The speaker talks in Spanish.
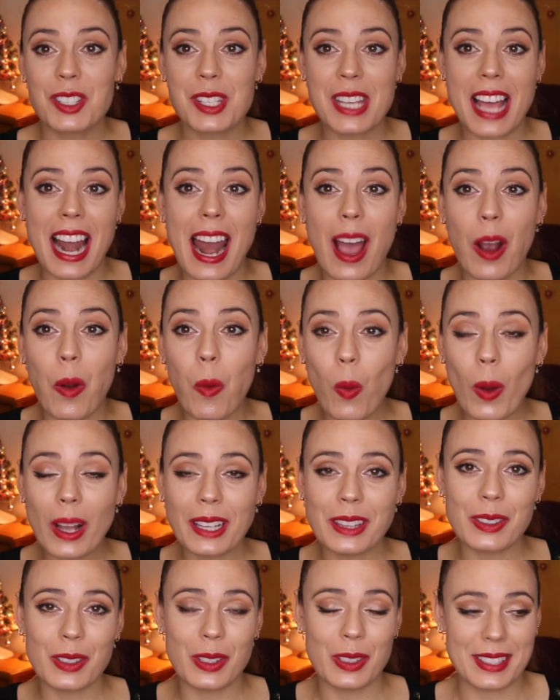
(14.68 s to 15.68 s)
o sea, las
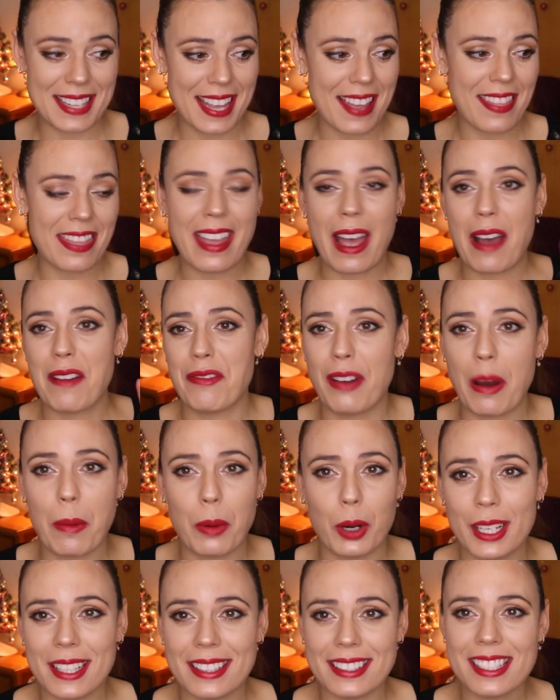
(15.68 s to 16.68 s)
cuatro tiendas
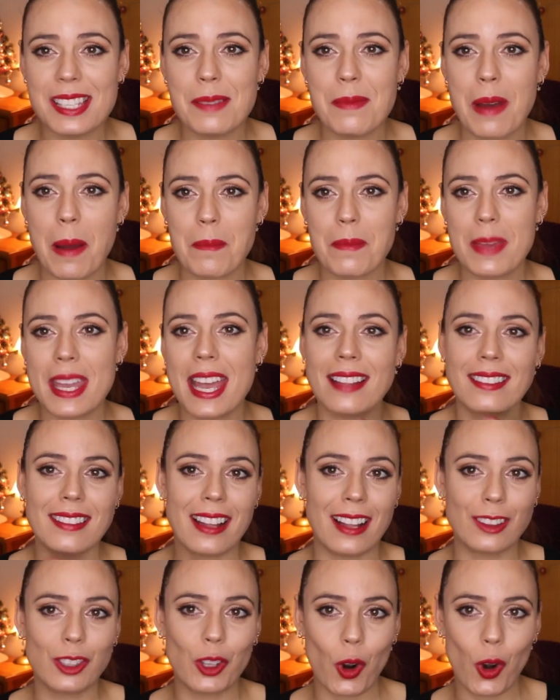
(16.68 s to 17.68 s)
favoritísimas mías,
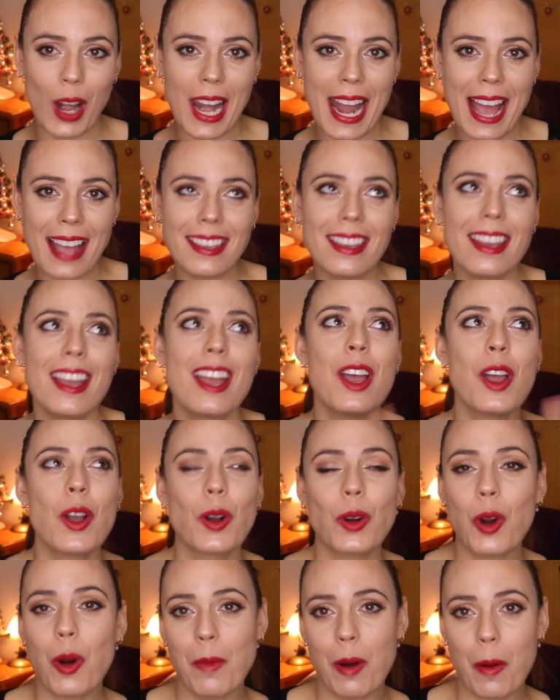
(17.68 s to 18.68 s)
tanto online
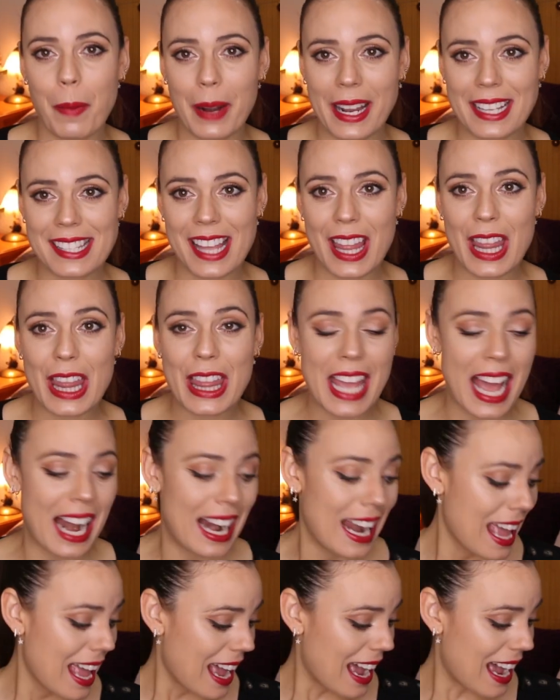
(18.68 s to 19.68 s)
como presencial,
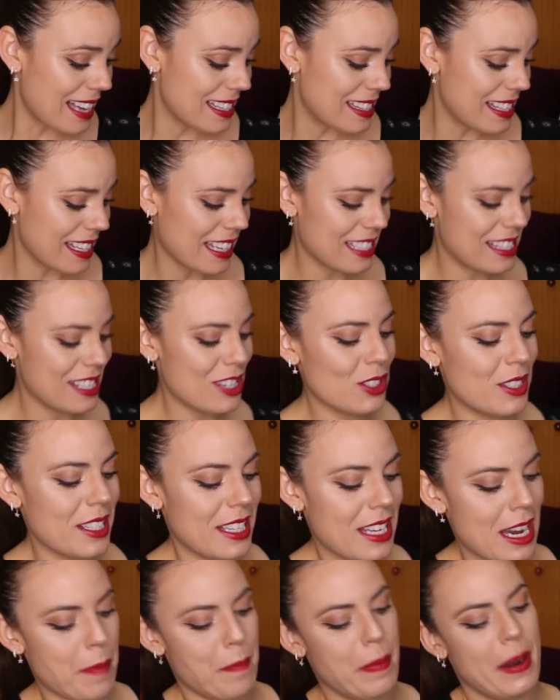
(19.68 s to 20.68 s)
así que si no te
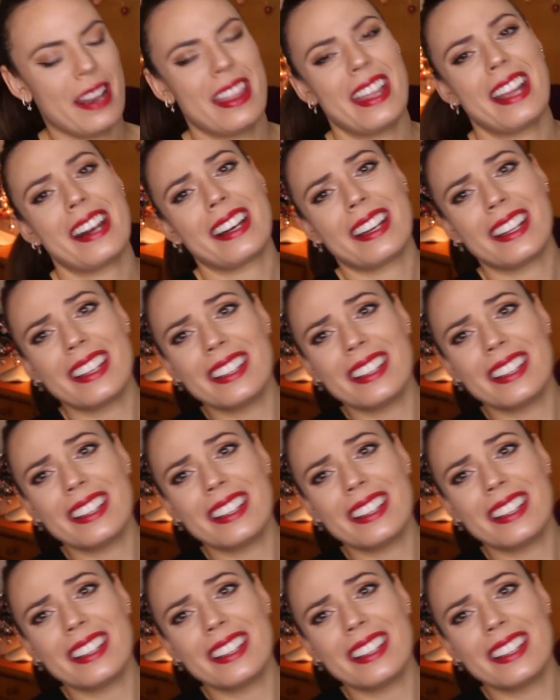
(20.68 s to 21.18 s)
quieres perder